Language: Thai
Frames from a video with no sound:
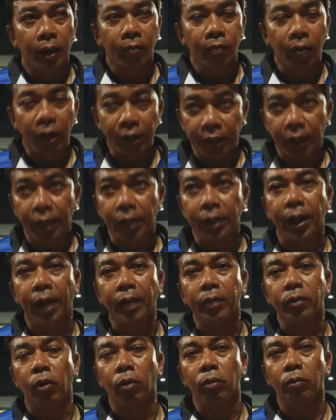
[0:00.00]
ฝ่ายจัดการแข่งขั
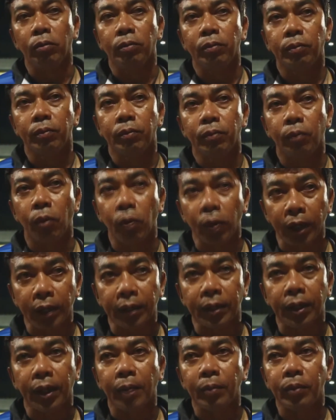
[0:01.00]
นของภูเก็ต
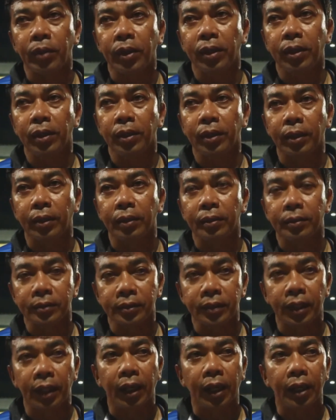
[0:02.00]
นะครับที่
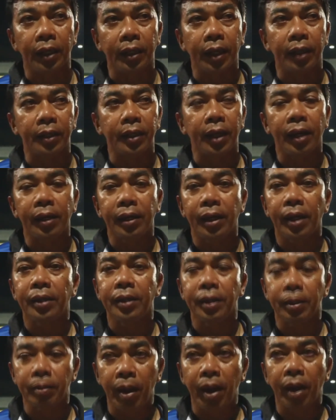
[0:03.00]
จากการแข่งขันได้ได้
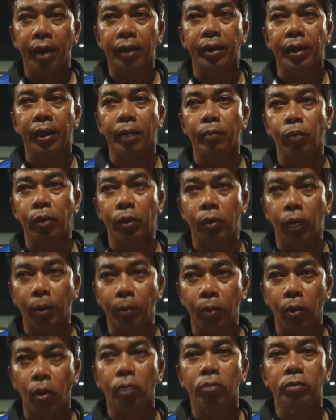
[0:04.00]
ดีมากนะครับมีความ
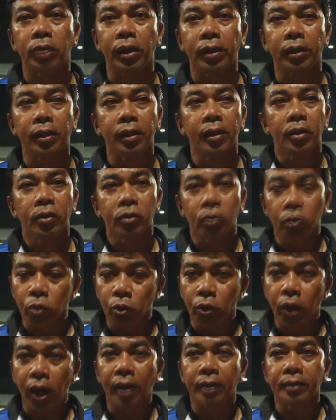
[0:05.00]
พร้อมในทุ
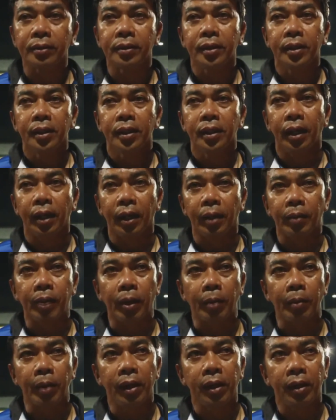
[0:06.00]
ก ๆ ด้านนะครับ
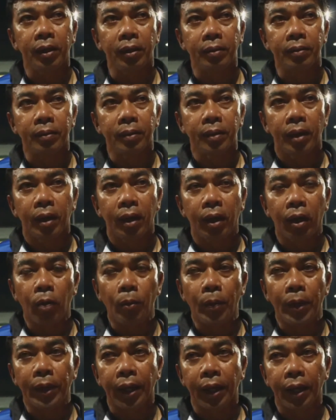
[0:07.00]
ทำให้เรา
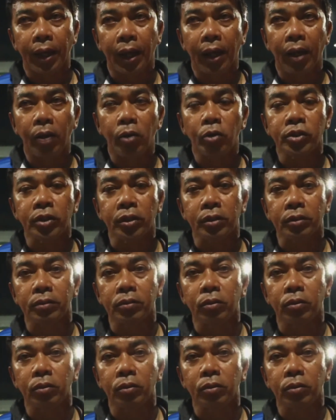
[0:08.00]
มาแข่งขันแล้วรู้สึก